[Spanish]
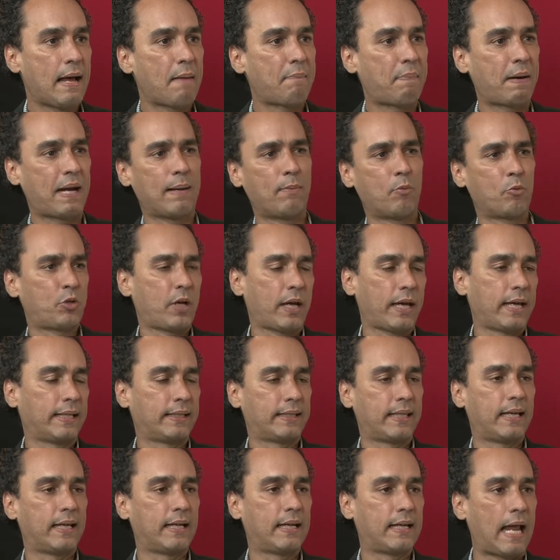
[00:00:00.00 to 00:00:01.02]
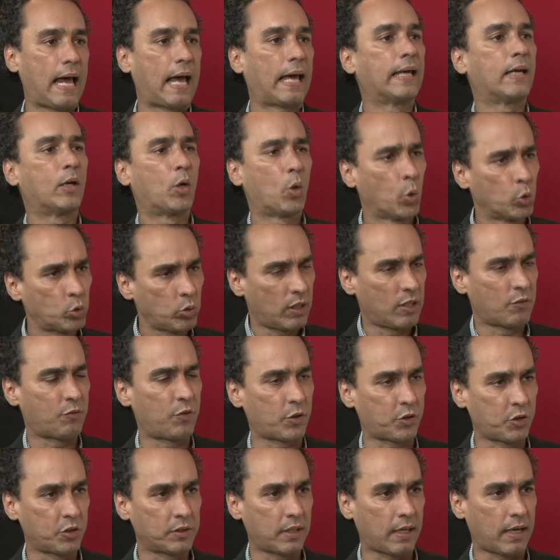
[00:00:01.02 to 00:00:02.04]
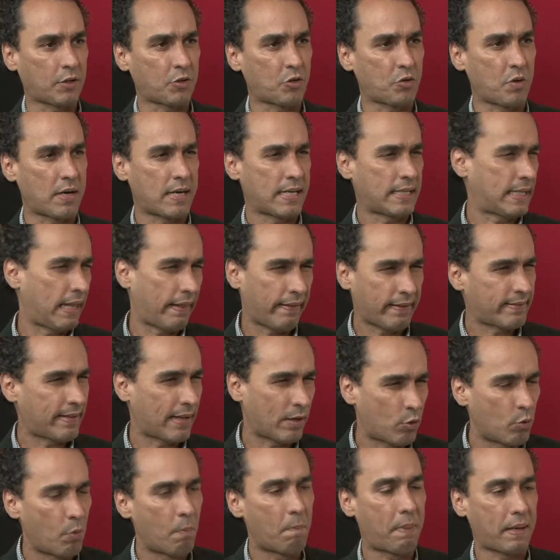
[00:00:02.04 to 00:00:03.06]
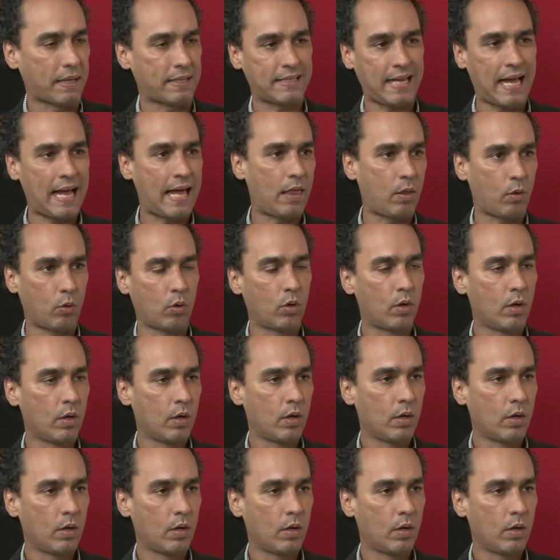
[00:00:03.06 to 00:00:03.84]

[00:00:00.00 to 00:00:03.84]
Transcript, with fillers: Para mucha gente, incluso el esfuerzo internacional está desacompasado.